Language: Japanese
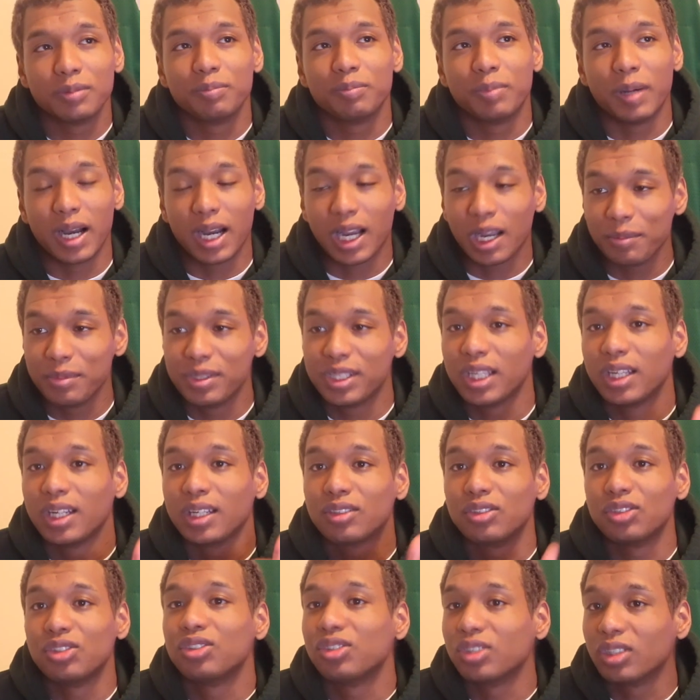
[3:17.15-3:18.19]
バカみたいな
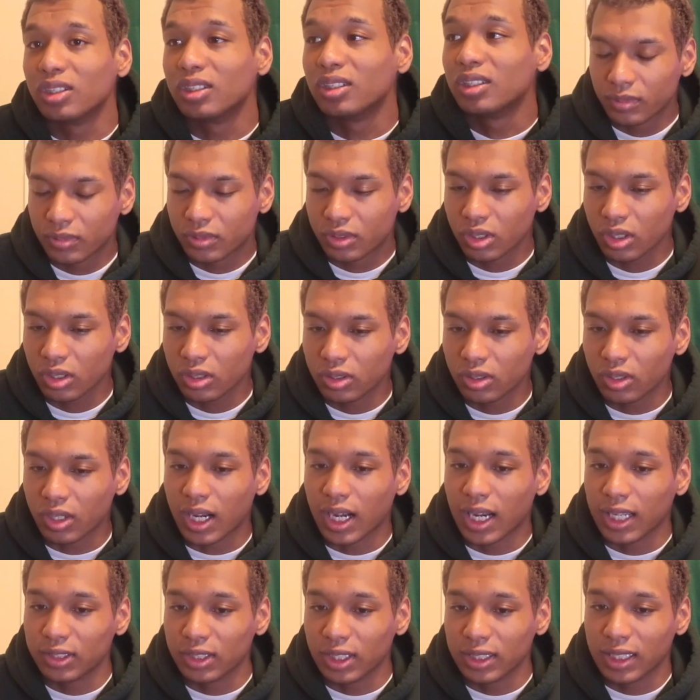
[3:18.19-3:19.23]
クッションちょっとか
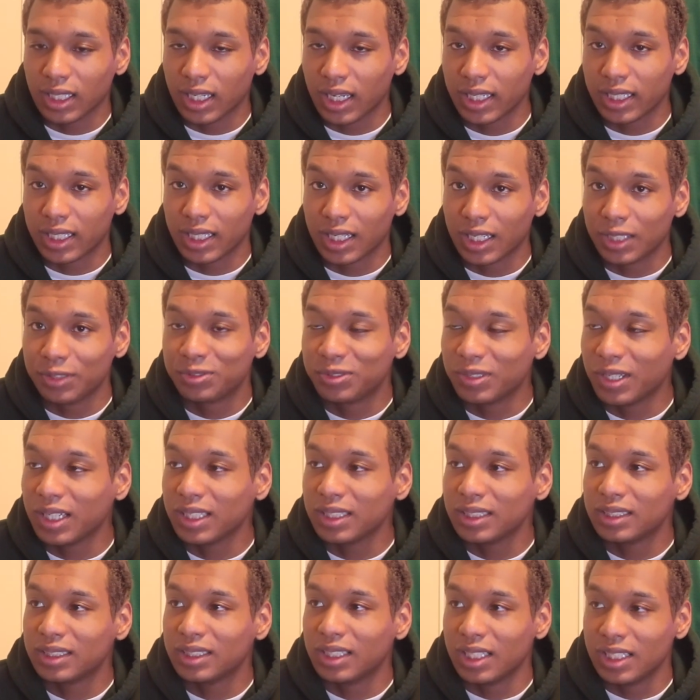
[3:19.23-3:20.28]
かとが高いから不
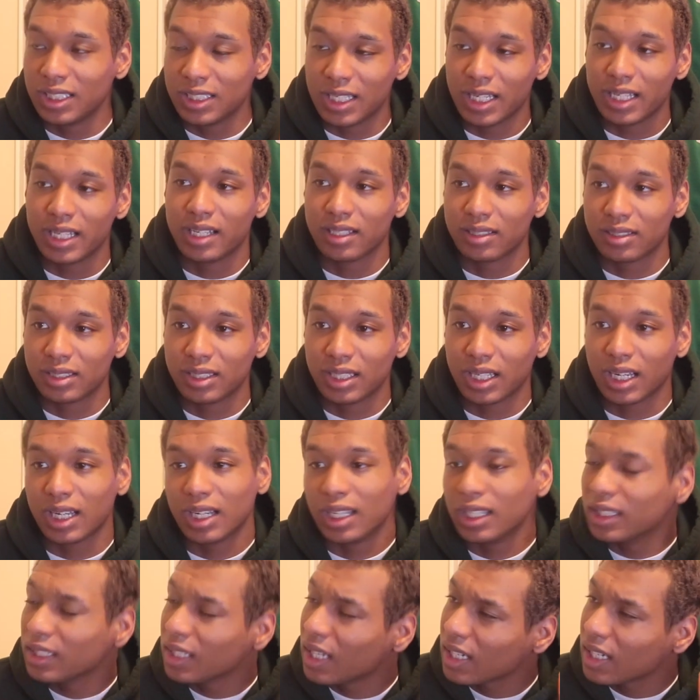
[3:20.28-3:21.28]
安定になりやすいだから